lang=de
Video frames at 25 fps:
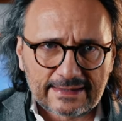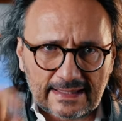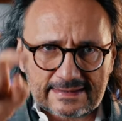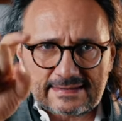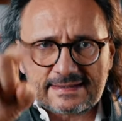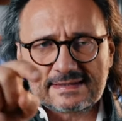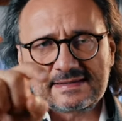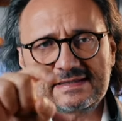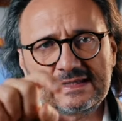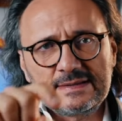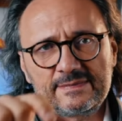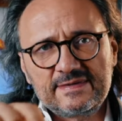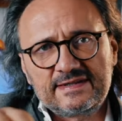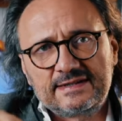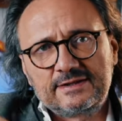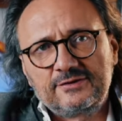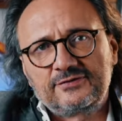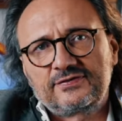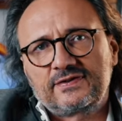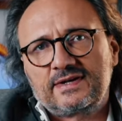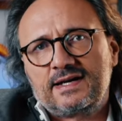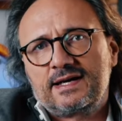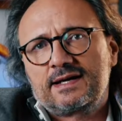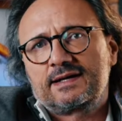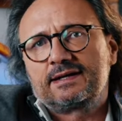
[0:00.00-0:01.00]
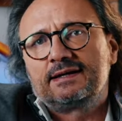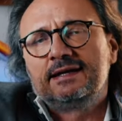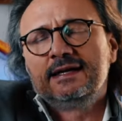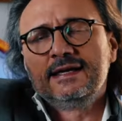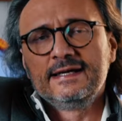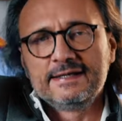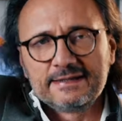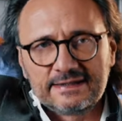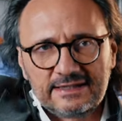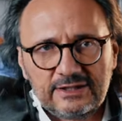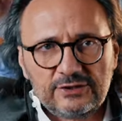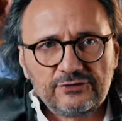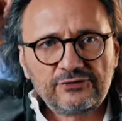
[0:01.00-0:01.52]
Das ist nämlich die Frage,
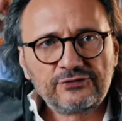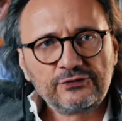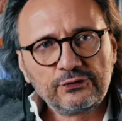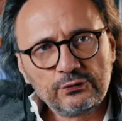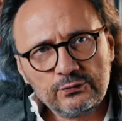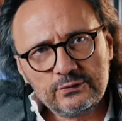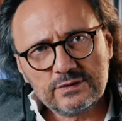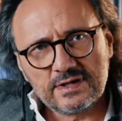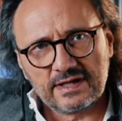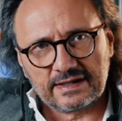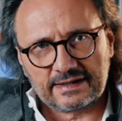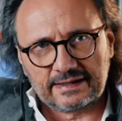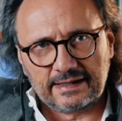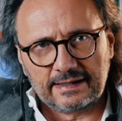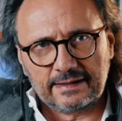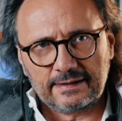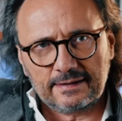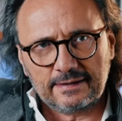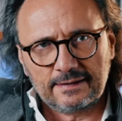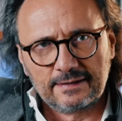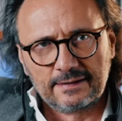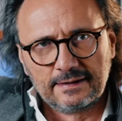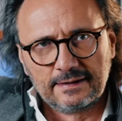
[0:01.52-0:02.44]
die früher ging.